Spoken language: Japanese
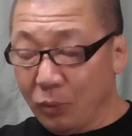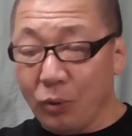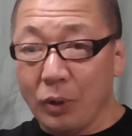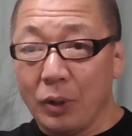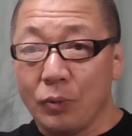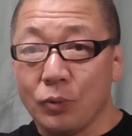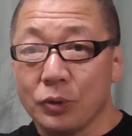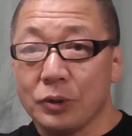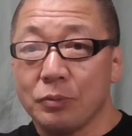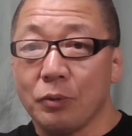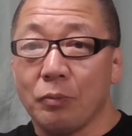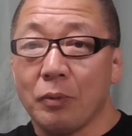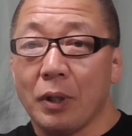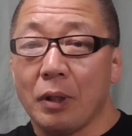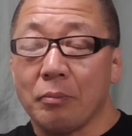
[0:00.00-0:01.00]
これはこっち
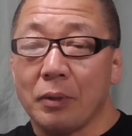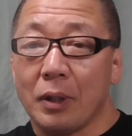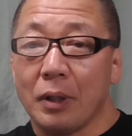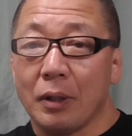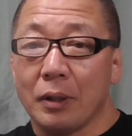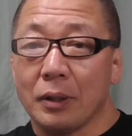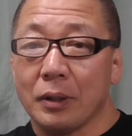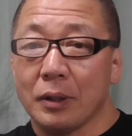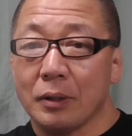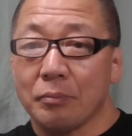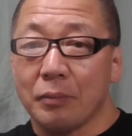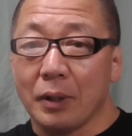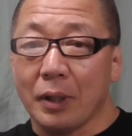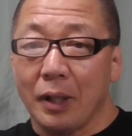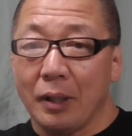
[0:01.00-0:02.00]
もまあま
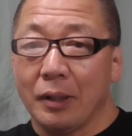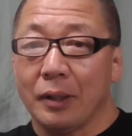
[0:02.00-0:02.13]
あ、まあ、